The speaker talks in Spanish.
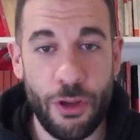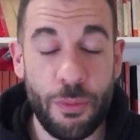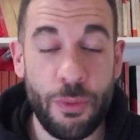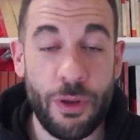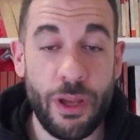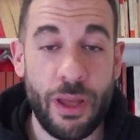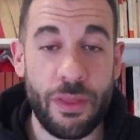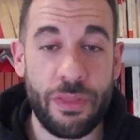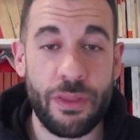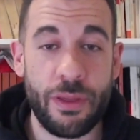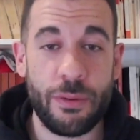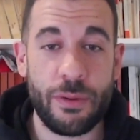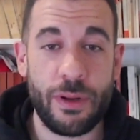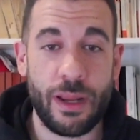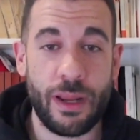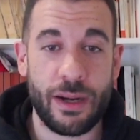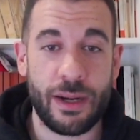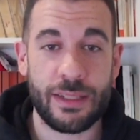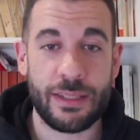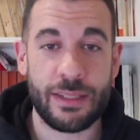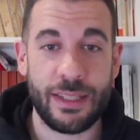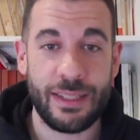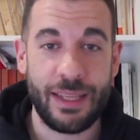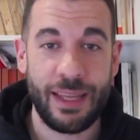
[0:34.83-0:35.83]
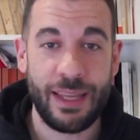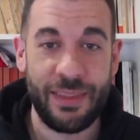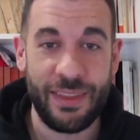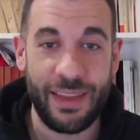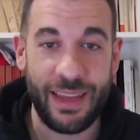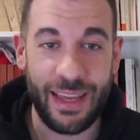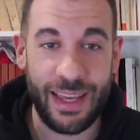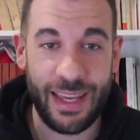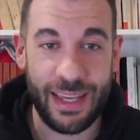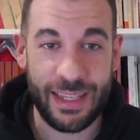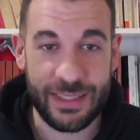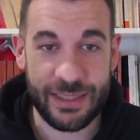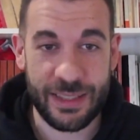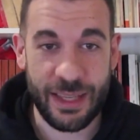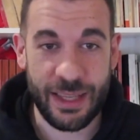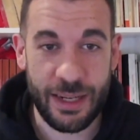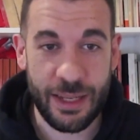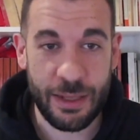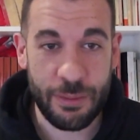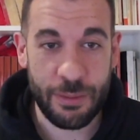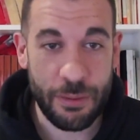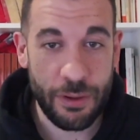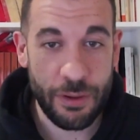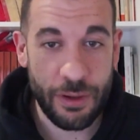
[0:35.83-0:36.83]
voy a hacer una reseña de este
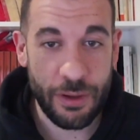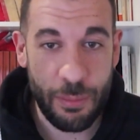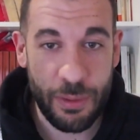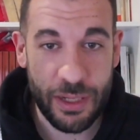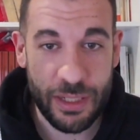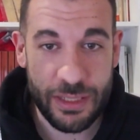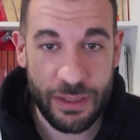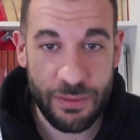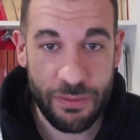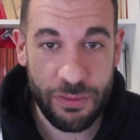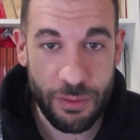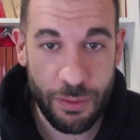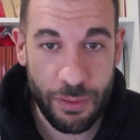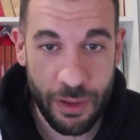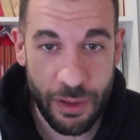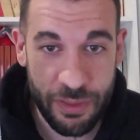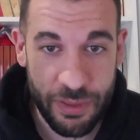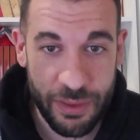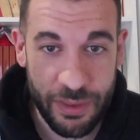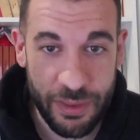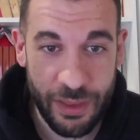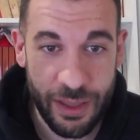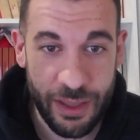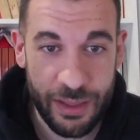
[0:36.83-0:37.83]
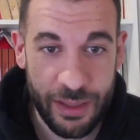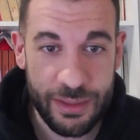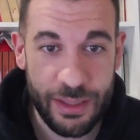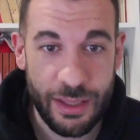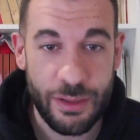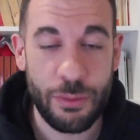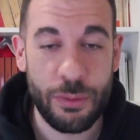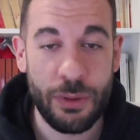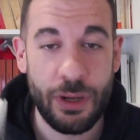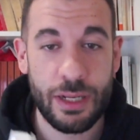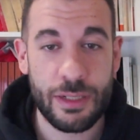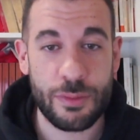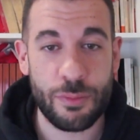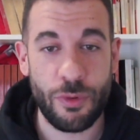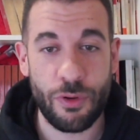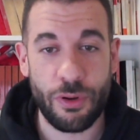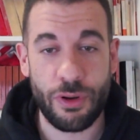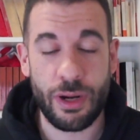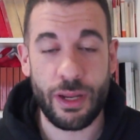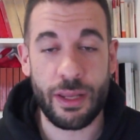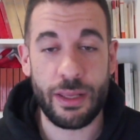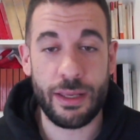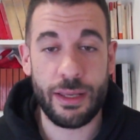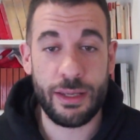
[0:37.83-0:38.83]
libro, La más enfurecida, de Douglas
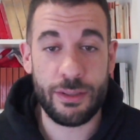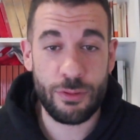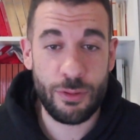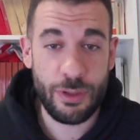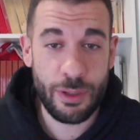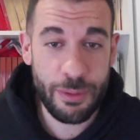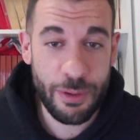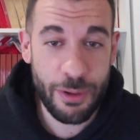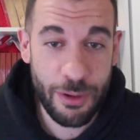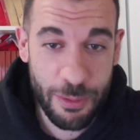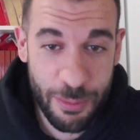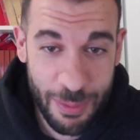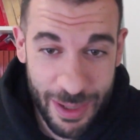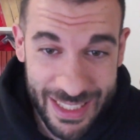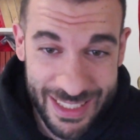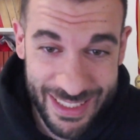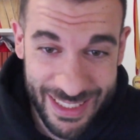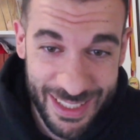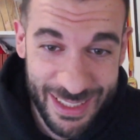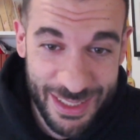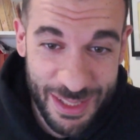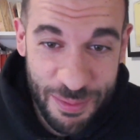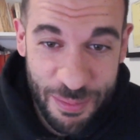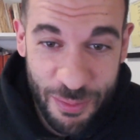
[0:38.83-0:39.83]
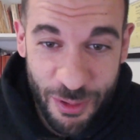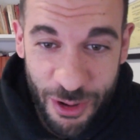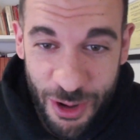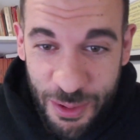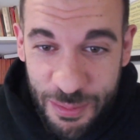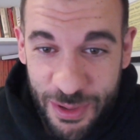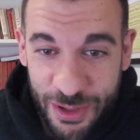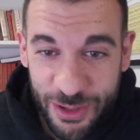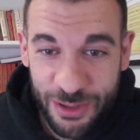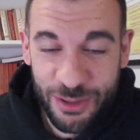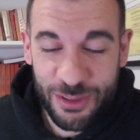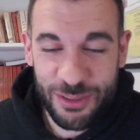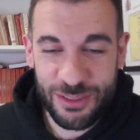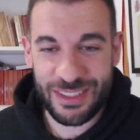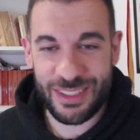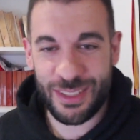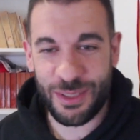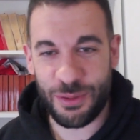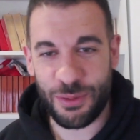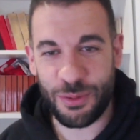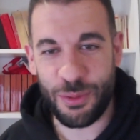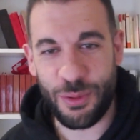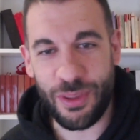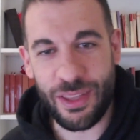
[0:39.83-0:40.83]
Murray. Es un libro bastante polémico,
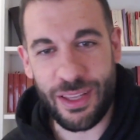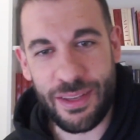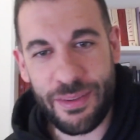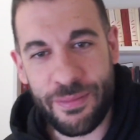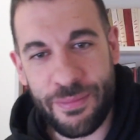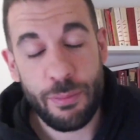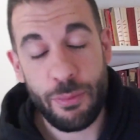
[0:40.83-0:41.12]
sin duda.